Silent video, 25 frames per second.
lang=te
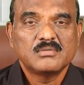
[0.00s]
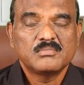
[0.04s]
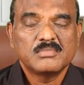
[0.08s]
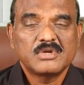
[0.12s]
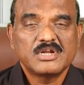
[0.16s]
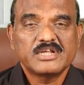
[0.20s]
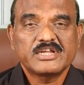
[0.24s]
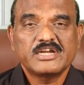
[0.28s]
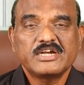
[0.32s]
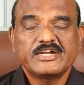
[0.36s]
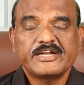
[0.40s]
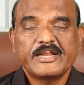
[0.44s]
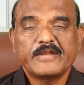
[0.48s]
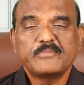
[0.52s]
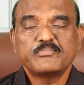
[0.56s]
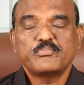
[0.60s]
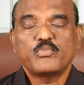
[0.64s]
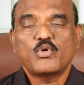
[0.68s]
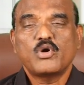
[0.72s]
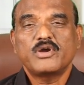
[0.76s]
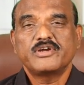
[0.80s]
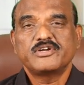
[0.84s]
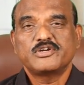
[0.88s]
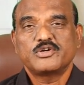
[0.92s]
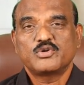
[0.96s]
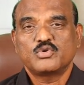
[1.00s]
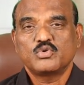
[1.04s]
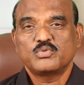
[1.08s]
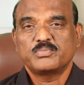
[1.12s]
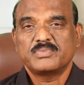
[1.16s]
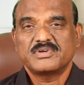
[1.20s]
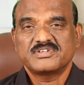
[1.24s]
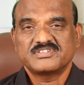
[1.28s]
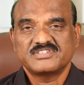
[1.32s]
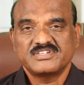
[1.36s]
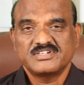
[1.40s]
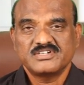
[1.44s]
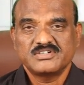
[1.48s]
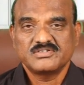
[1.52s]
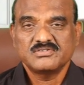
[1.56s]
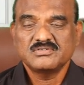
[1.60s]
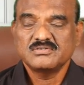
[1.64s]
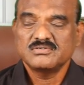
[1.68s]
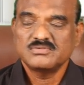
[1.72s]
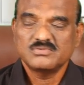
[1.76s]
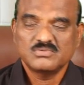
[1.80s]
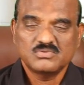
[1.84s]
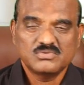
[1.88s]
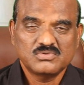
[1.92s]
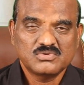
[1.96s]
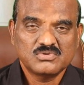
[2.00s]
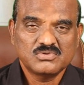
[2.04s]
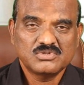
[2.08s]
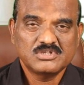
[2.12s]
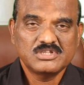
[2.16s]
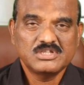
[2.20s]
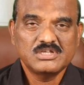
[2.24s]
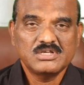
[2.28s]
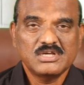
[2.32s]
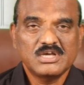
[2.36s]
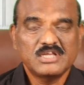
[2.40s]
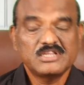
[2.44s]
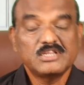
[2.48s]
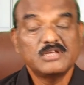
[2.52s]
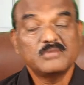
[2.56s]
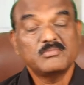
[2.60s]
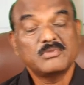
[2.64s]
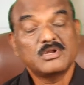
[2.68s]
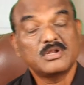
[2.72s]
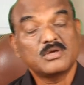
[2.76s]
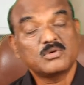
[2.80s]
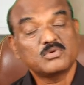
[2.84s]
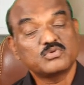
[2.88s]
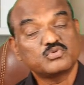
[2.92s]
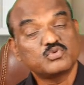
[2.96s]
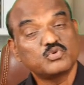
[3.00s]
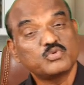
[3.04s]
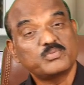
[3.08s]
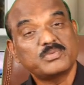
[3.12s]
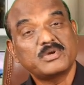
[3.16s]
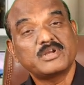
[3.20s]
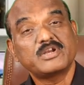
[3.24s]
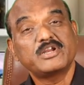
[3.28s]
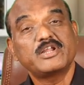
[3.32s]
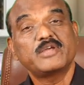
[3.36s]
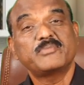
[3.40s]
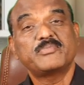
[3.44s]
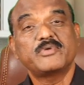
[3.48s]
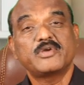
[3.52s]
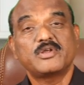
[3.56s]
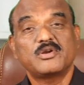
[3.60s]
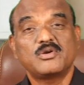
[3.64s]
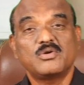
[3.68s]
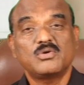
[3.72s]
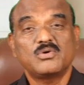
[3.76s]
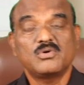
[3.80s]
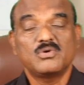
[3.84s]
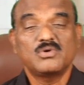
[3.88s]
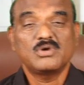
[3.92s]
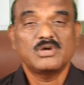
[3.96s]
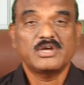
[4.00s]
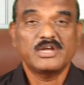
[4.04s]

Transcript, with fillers: మనకి టెన్ పాయింట్ టూ పర్సెంట్ ఉంటుంది అదే మనకు సూపర్ నీ పేర్లు